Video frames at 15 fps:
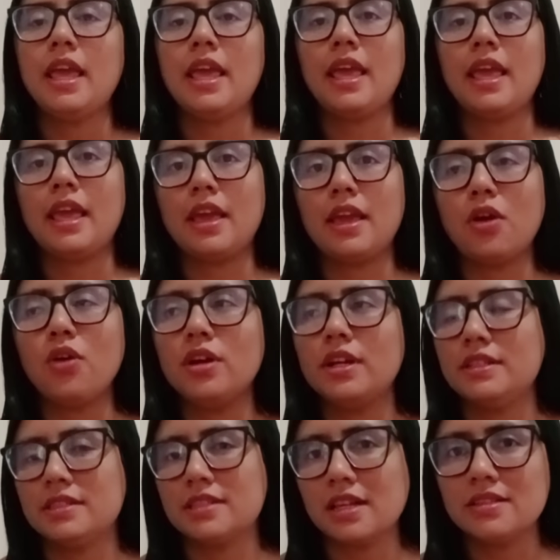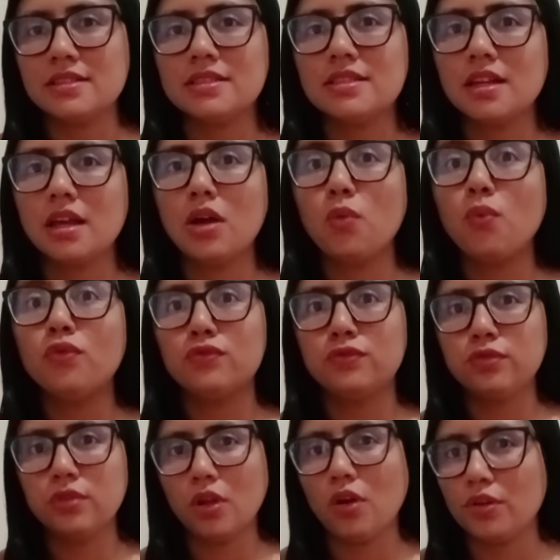é organização,
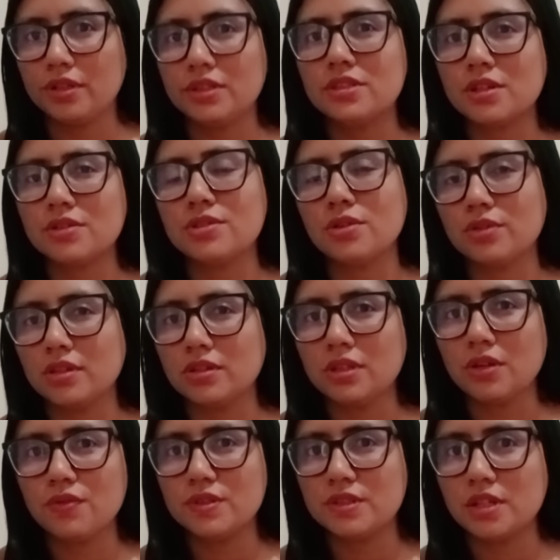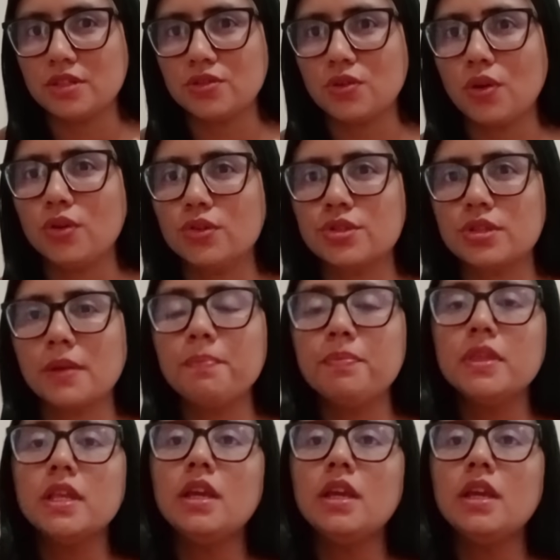vlogs, que eu sei o tanto que vocês gostam.